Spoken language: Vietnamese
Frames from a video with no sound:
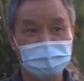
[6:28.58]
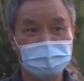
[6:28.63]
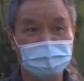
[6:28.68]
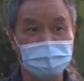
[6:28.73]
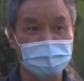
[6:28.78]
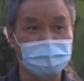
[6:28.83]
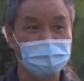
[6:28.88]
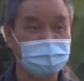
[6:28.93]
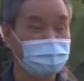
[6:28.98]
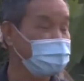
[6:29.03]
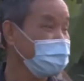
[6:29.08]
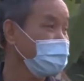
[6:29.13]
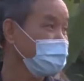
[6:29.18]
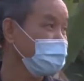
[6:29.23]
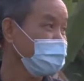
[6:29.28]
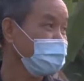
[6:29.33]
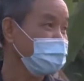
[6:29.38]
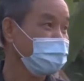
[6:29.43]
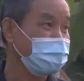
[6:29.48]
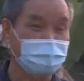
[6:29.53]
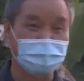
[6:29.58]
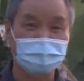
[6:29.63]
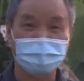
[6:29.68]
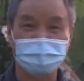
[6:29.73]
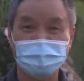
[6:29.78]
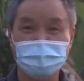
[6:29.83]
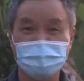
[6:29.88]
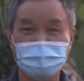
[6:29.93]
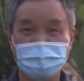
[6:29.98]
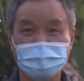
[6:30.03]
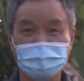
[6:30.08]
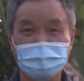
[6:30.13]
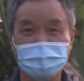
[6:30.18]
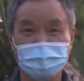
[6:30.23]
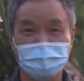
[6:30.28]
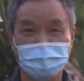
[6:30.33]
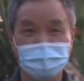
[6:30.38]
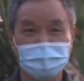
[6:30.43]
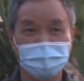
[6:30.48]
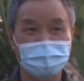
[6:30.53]
chị Diệp nói là bảo trồng cây
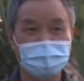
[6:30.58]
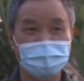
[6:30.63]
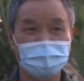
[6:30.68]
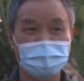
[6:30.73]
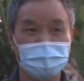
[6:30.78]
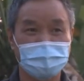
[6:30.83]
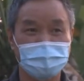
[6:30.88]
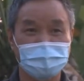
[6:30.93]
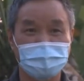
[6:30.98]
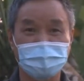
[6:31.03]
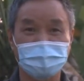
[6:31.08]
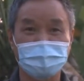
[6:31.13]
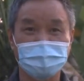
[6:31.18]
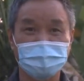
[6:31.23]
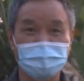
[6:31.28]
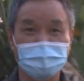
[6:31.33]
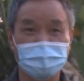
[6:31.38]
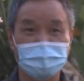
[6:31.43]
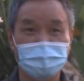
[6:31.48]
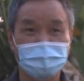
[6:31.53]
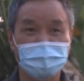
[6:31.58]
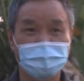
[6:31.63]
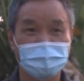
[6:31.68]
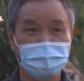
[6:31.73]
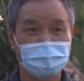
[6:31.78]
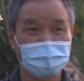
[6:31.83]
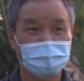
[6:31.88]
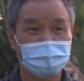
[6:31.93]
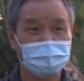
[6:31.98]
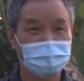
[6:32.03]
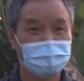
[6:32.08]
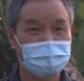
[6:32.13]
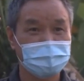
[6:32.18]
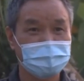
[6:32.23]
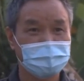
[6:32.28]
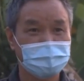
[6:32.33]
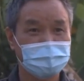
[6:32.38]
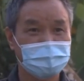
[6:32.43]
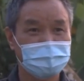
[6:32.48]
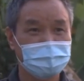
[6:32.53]
này là bây giờ thị trường là là
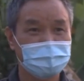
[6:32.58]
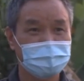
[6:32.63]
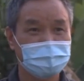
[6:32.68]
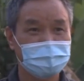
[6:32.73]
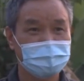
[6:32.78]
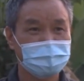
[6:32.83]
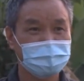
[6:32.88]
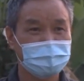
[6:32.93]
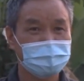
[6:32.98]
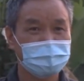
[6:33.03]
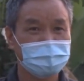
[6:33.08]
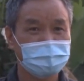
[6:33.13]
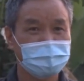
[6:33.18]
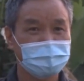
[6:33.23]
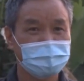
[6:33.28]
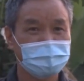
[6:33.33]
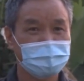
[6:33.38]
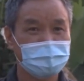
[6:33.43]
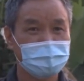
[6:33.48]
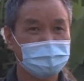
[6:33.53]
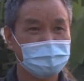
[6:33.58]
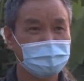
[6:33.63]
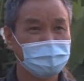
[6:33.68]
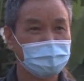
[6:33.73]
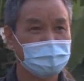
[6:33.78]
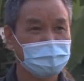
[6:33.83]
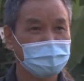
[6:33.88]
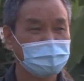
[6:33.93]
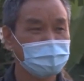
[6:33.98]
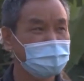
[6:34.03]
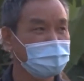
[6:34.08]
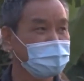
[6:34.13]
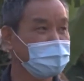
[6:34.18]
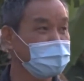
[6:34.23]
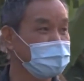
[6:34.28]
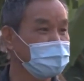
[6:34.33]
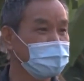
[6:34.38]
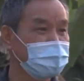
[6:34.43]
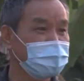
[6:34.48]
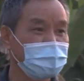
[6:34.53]
là, là, là
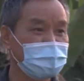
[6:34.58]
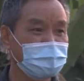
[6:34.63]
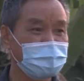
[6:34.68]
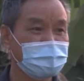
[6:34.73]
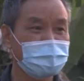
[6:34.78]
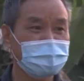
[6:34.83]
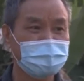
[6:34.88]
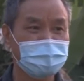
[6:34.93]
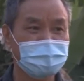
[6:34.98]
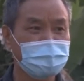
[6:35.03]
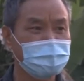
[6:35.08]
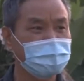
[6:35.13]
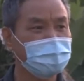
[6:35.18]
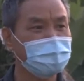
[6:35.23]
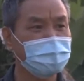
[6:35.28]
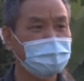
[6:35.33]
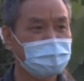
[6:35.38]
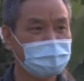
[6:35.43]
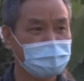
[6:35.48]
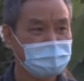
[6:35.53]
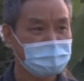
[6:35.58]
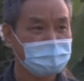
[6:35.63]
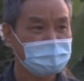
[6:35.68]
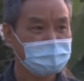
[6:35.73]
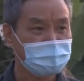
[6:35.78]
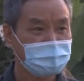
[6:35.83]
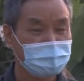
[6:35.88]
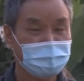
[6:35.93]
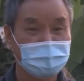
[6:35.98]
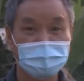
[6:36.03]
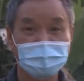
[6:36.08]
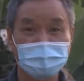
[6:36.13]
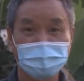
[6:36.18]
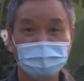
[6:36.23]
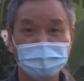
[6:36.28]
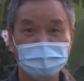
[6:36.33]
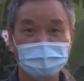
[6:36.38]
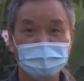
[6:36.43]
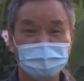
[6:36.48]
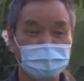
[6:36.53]
gần như là chưa chưa có. Cho nên là
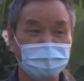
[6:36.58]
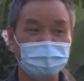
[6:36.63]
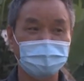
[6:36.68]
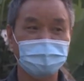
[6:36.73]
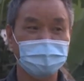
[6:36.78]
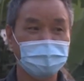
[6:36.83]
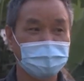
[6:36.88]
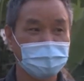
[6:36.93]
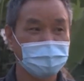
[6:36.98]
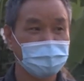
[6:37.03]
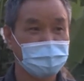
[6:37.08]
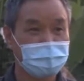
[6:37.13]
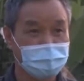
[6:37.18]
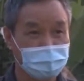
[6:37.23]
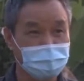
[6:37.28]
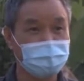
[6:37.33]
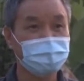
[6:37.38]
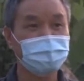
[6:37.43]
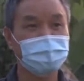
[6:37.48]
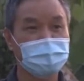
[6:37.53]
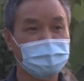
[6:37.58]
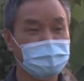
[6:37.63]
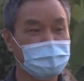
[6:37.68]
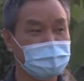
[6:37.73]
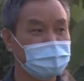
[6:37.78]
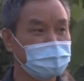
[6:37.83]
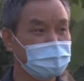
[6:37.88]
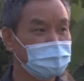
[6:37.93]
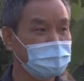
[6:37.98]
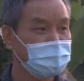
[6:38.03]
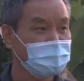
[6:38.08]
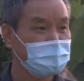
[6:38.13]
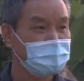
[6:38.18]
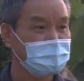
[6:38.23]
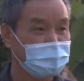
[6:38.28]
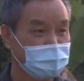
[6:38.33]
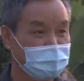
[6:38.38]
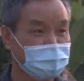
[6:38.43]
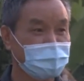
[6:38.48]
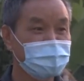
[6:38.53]
bây giờ trồng cái này là nếu mà
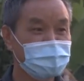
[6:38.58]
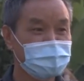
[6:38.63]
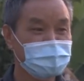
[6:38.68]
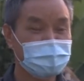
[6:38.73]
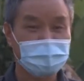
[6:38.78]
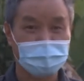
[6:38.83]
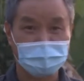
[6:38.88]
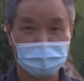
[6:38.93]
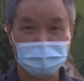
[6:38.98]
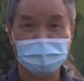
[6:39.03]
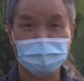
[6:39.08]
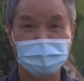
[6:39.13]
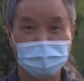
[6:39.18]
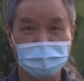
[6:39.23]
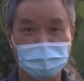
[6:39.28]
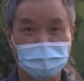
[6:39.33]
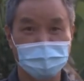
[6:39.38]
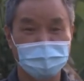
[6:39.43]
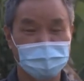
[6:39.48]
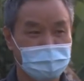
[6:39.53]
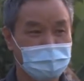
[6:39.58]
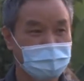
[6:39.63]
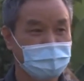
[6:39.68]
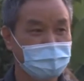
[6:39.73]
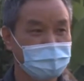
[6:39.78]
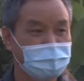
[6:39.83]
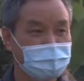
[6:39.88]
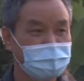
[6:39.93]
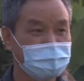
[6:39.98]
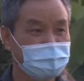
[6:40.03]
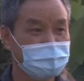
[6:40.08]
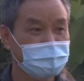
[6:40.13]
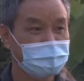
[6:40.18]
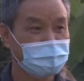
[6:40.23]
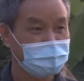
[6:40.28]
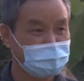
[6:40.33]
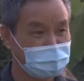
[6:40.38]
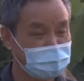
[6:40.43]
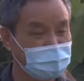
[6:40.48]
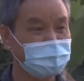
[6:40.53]
thành công là cái này là là
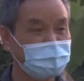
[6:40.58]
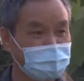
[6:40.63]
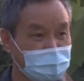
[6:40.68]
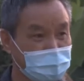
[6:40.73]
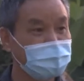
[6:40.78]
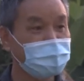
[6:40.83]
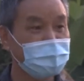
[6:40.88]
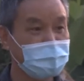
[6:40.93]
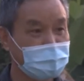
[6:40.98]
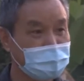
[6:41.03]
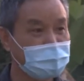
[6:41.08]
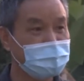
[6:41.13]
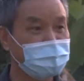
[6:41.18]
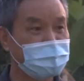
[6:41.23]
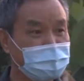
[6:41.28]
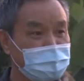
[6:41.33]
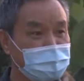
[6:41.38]
thu nhập tương đối cao.